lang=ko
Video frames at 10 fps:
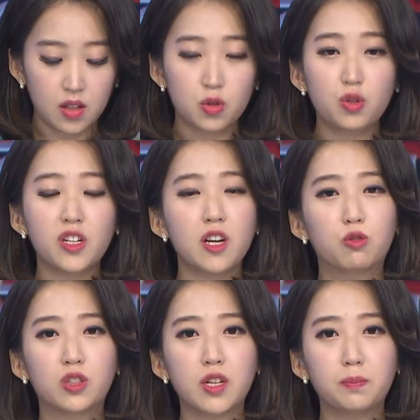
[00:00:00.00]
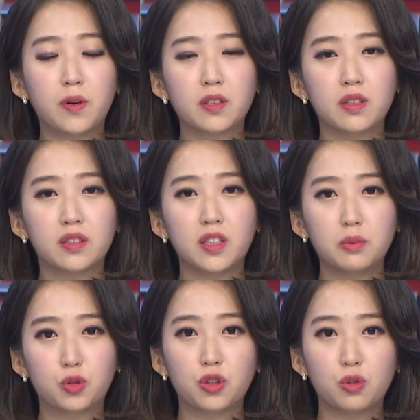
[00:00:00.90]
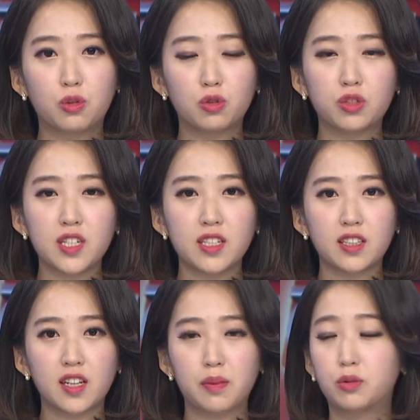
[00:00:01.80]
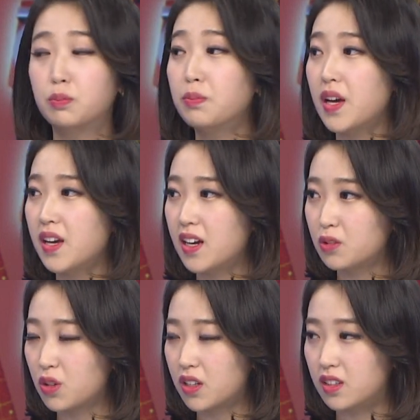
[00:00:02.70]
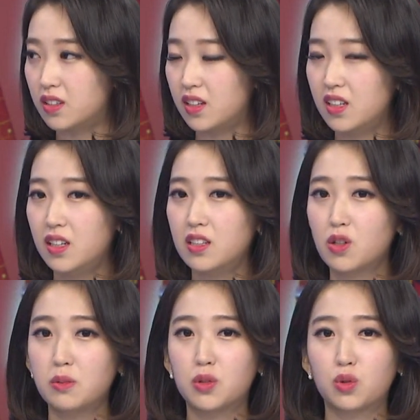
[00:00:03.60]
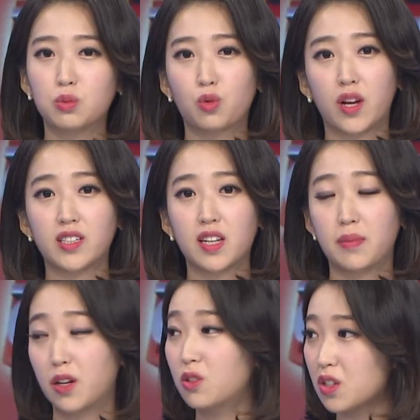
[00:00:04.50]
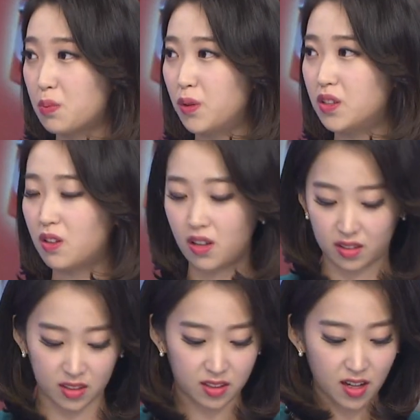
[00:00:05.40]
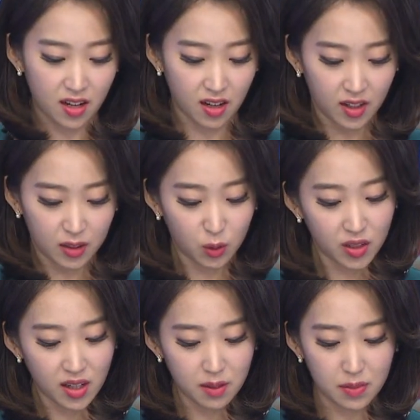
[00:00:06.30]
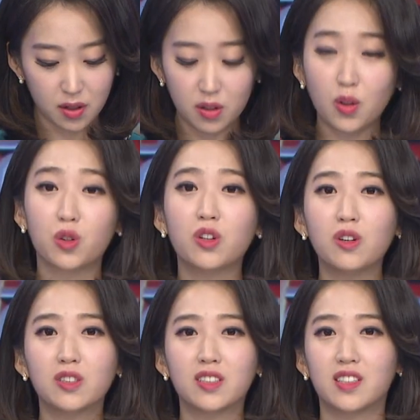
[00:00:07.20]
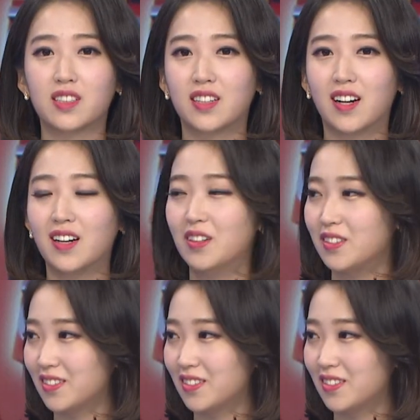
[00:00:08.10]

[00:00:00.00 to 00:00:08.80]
수익의 90%를 무조건 투자자들에게 분배해야 줘야 된다. 이 점이 조금 굉장히 매력적인 포인트 것 같은데 또 다른 매력은 어떤 것들이 있을까요?